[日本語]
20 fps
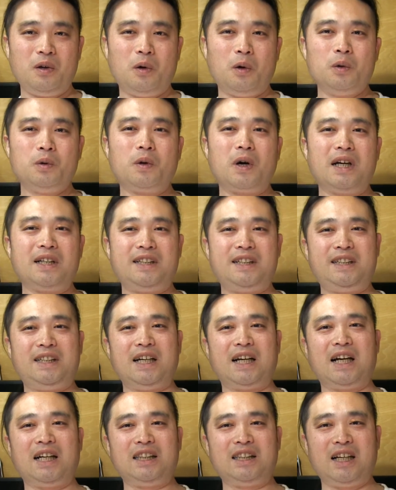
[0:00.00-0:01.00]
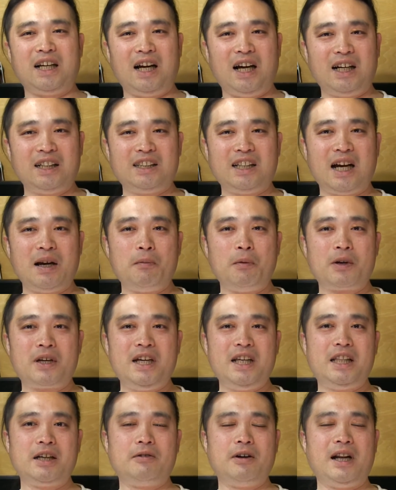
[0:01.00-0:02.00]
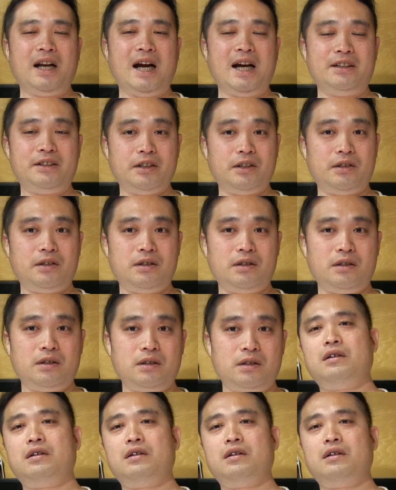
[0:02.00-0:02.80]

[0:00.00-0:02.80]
音がちっちゃかったら誰も聞いてくれないですよ。